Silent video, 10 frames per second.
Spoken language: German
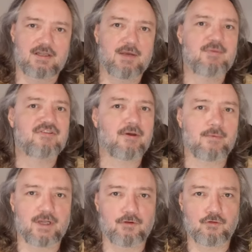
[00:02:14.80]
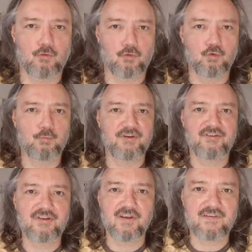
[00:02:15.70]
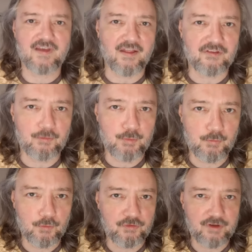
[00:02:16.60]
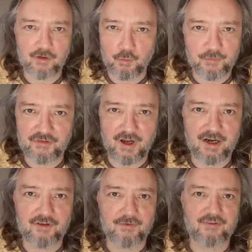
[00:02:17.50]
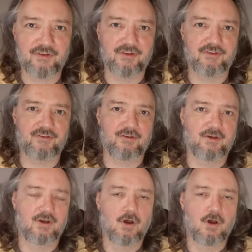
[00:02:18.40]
Dem ist aber nicht so. Du bist dieses ganze Bewusstsein, du bist alles, was ist.